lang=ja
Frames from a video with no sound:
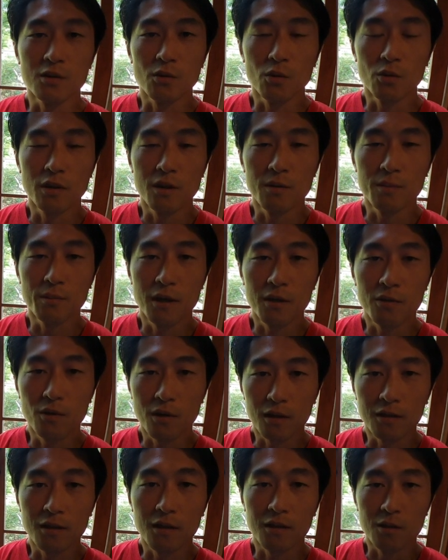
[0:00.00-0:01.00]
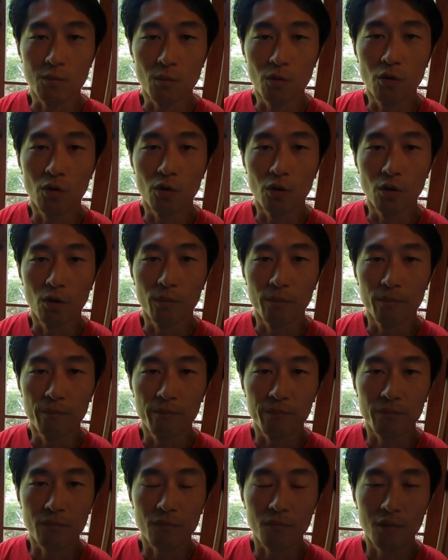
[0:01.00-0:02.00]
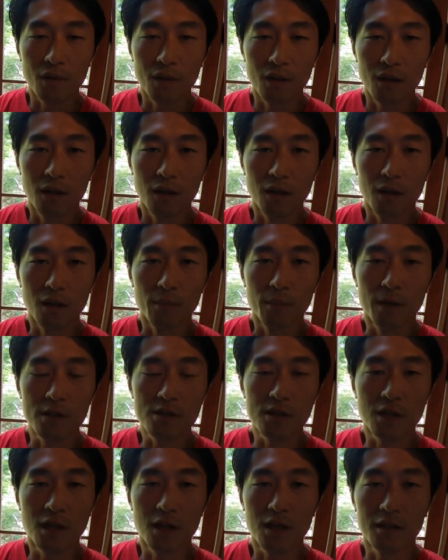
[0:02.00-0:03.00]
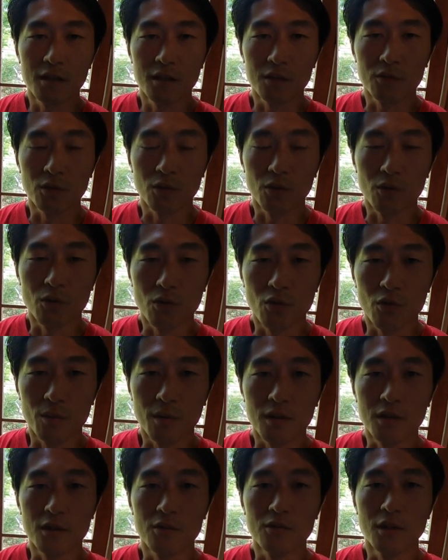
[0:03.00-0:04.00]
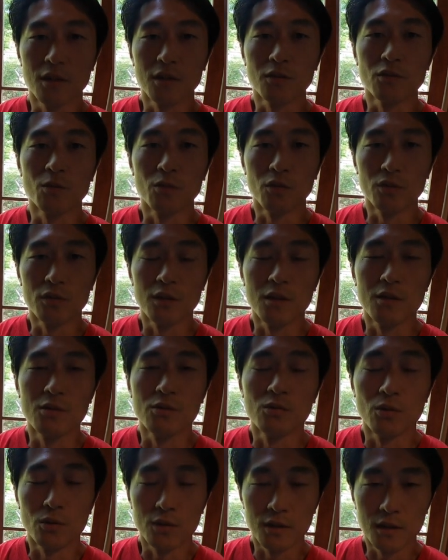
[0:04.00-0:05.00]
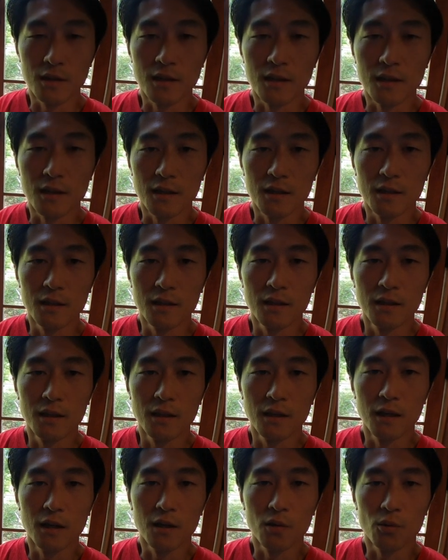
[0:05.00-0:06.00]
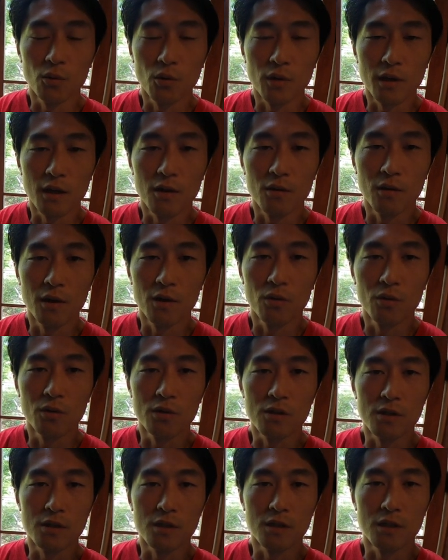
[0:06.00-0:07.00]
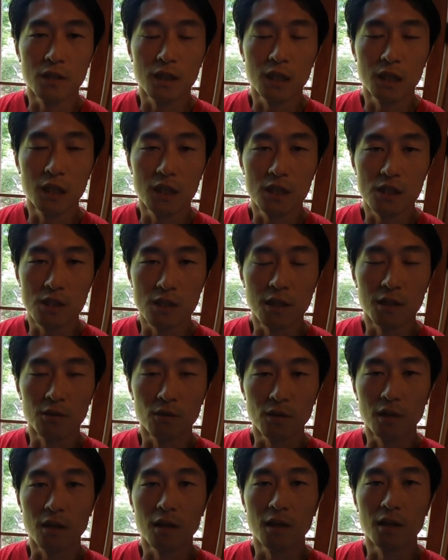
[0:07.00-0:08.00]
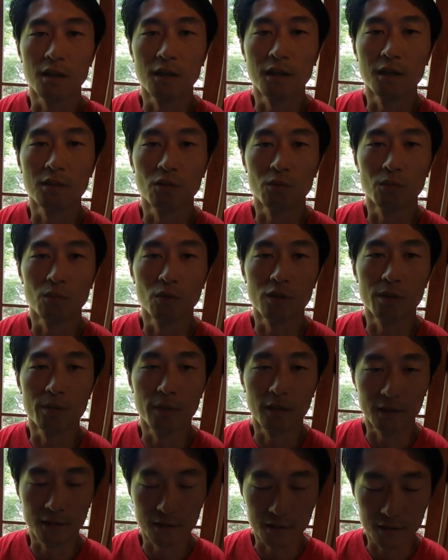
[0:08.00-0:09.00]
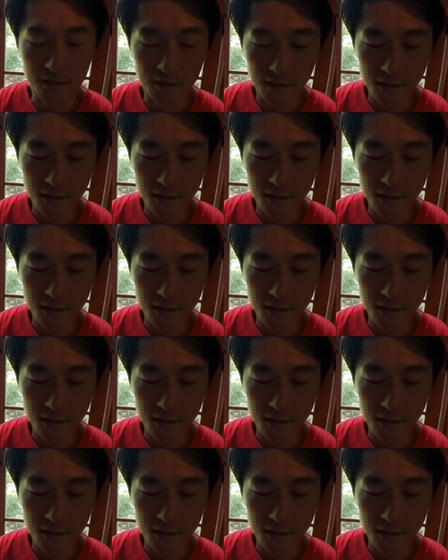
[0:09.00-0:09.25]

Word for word: いるご年配の方にも、え間違いなく喜ばれるなと思っているので、えこの辺は用意しないといけないなと思います